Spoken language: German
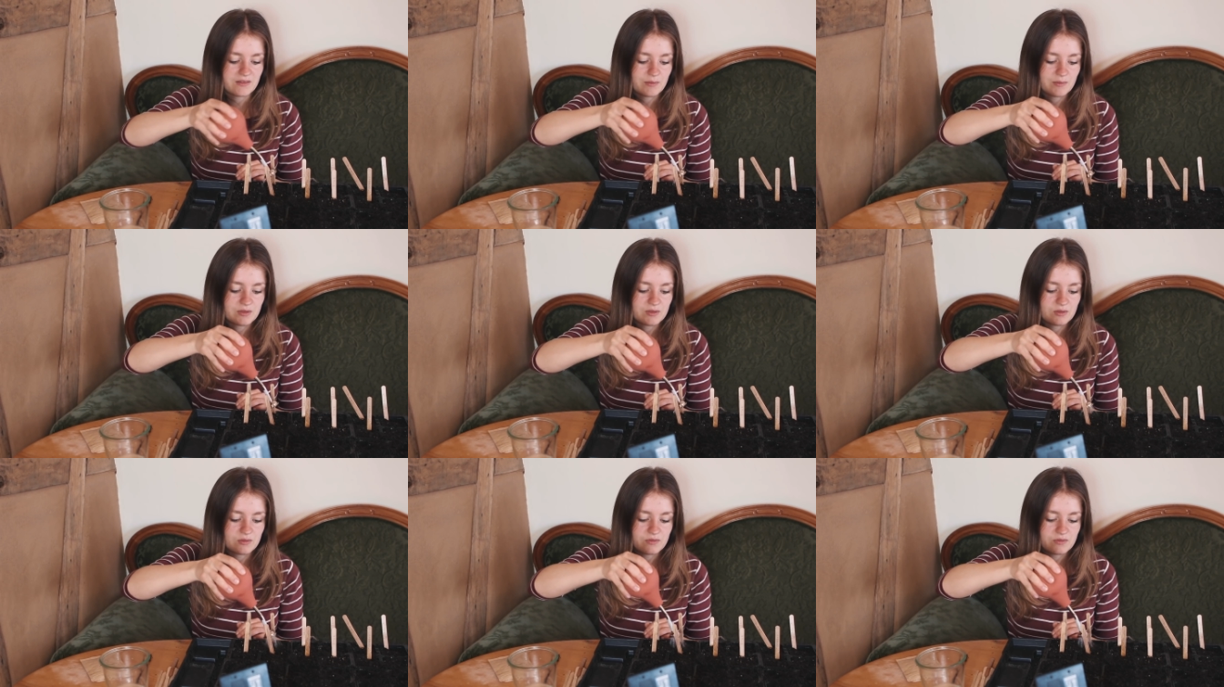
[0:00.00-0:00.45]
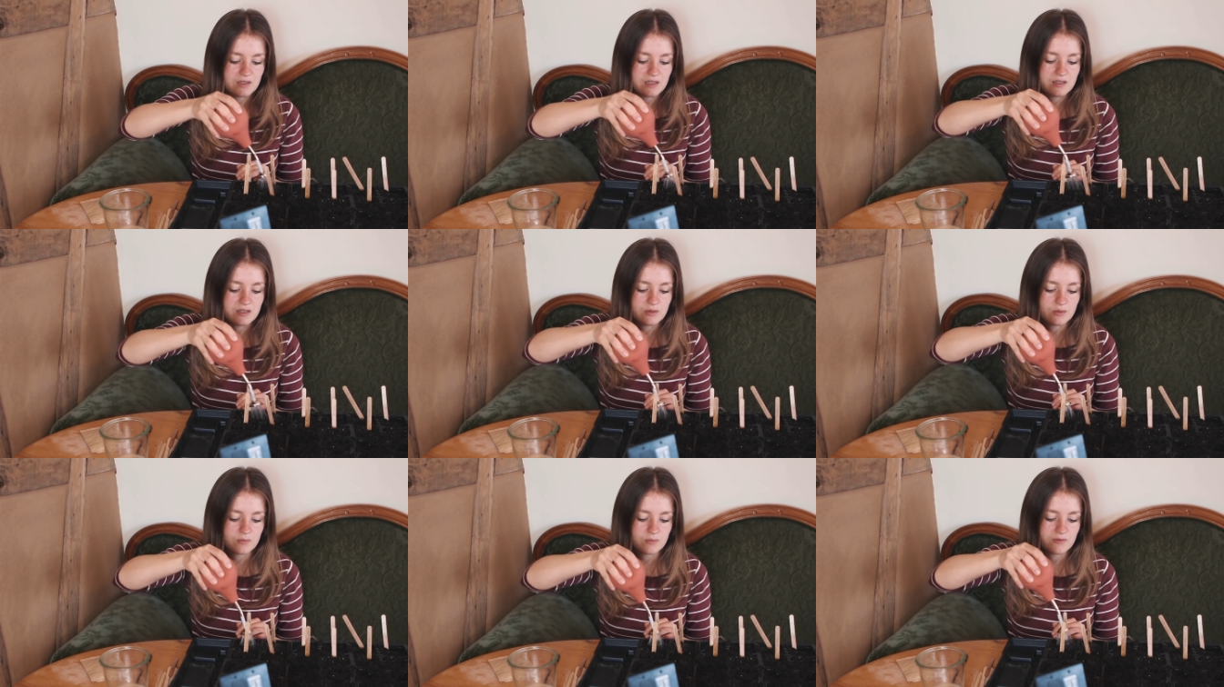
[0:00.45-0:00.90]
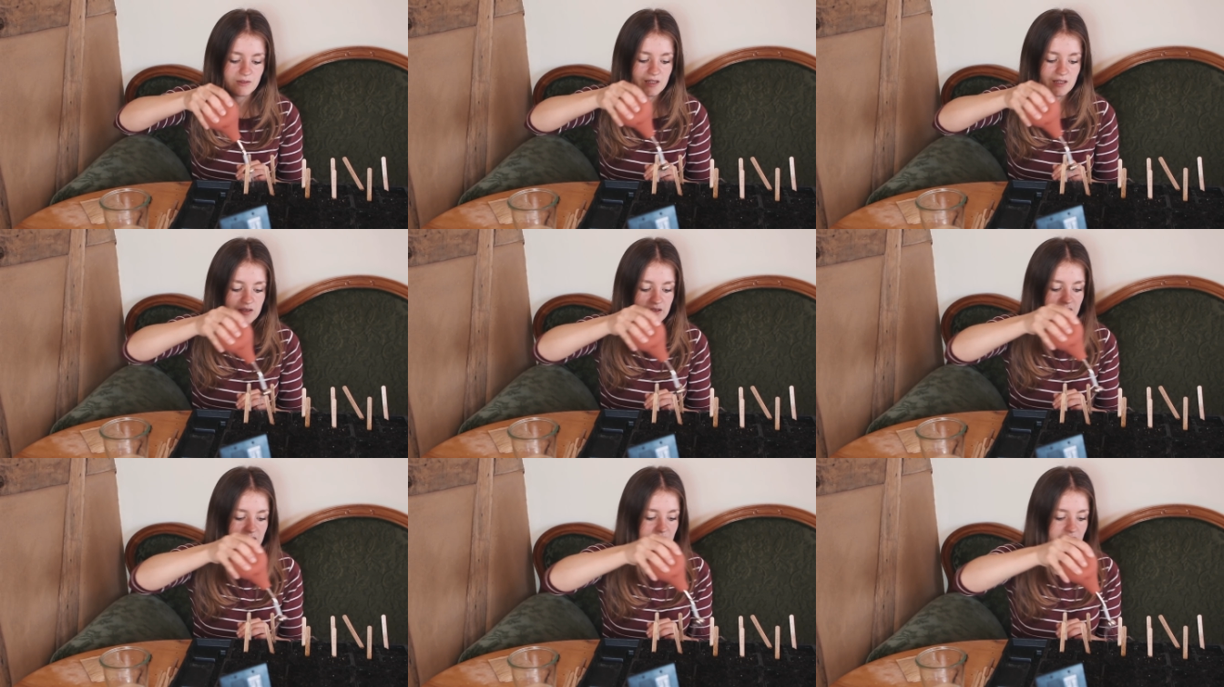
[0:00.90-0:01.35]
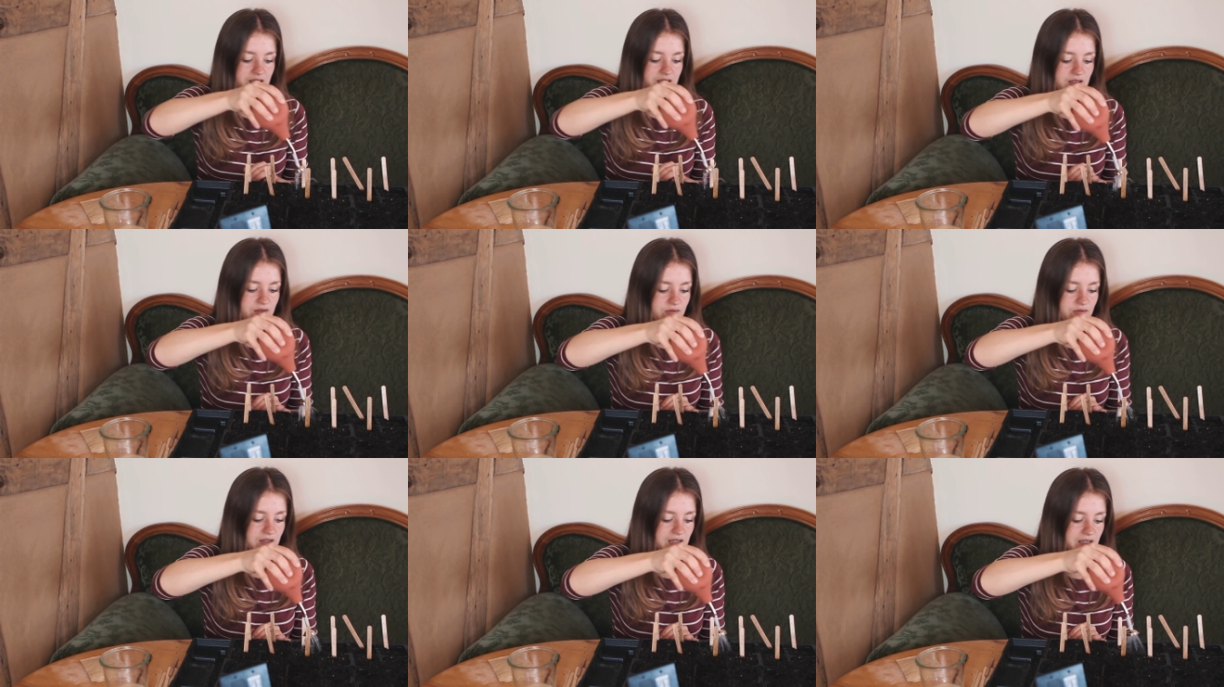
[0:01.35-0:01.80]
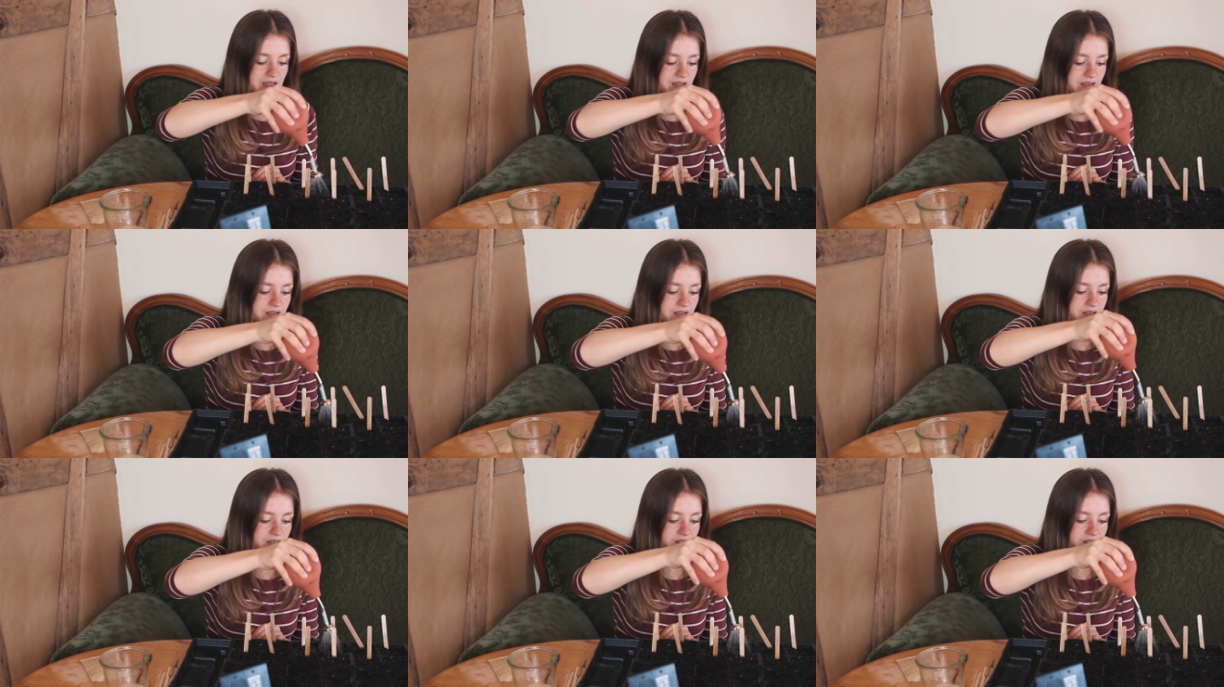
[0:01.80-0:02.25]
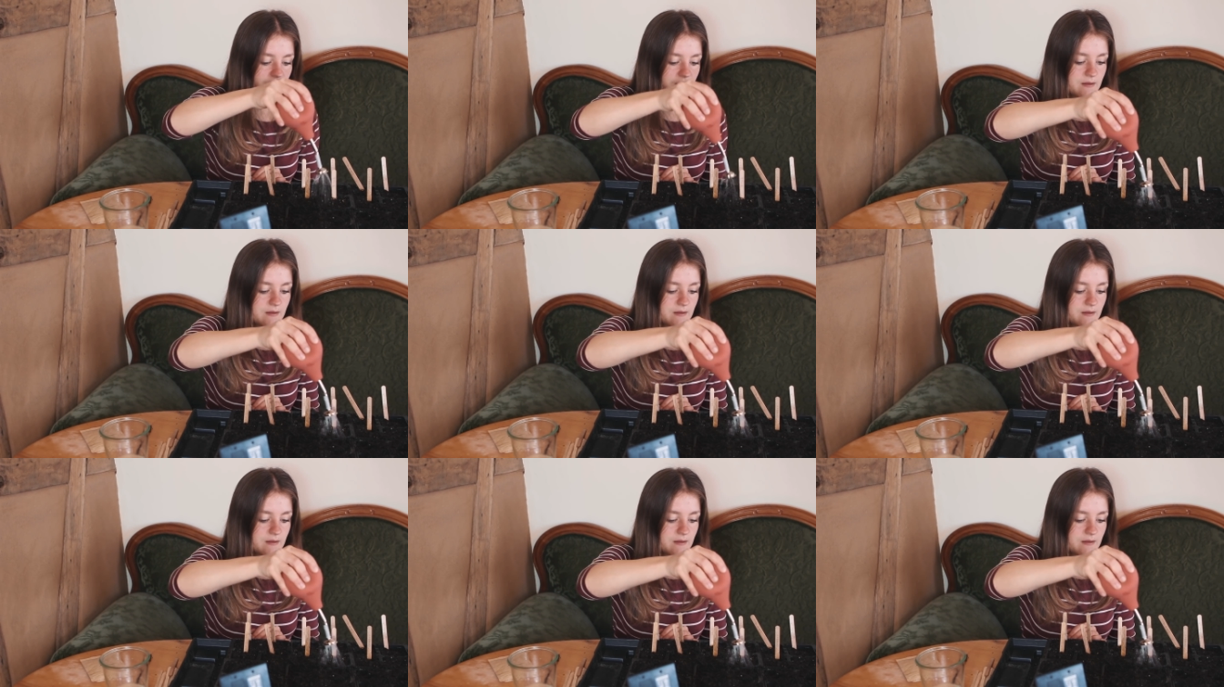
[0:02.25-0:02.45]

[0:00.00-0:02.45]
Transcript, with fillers: wenn man so viele Jungpflänzchen an die verliert.